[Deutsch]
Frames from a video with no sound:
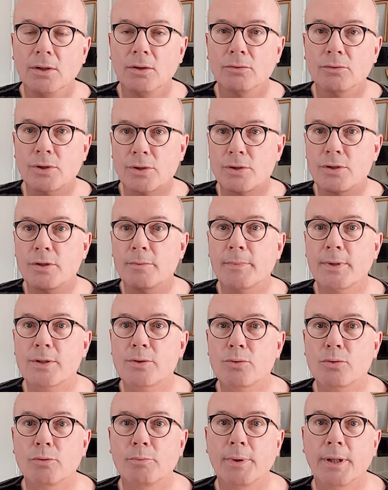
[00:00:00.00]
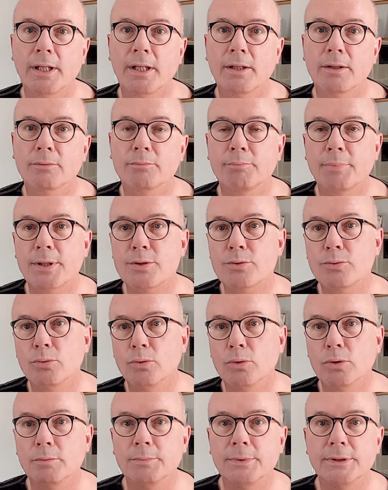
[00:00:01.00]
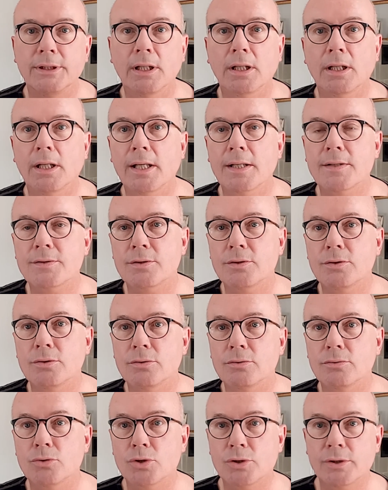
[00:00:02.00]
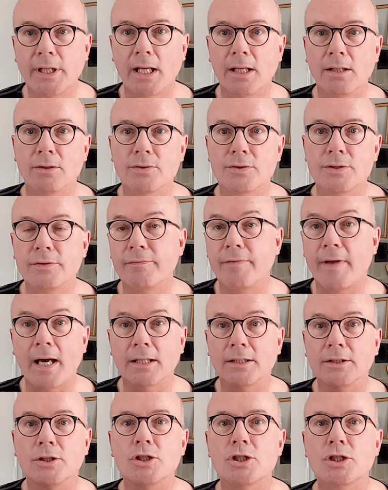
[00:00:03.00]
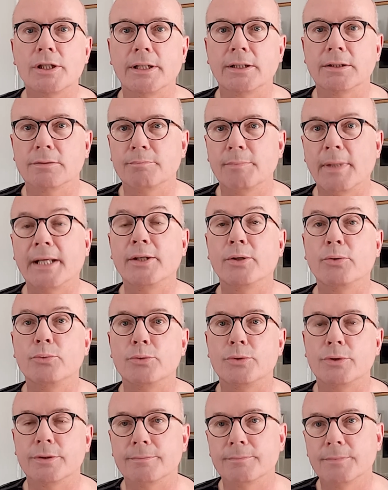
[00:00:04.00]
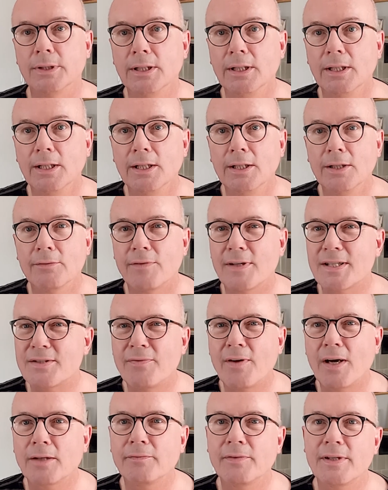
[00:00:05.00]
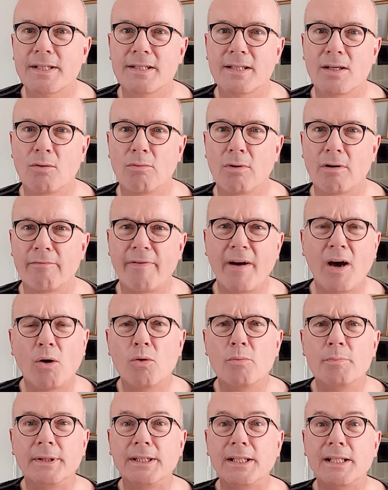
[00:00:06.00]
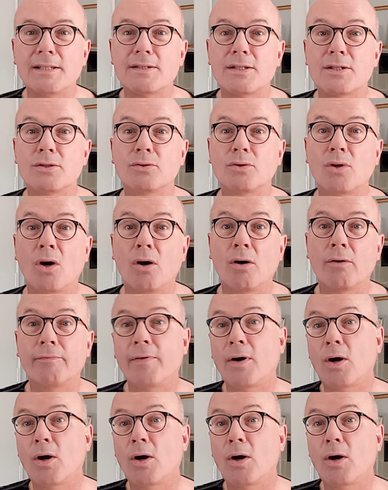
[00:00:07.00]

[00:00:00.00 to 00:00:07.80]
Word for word: Das ist immer so bei Pastoren mit ihrer ersten Stelle, sie werden geschickt. Meine Güte, was waren wir sauer? Warum in dieses Dorf?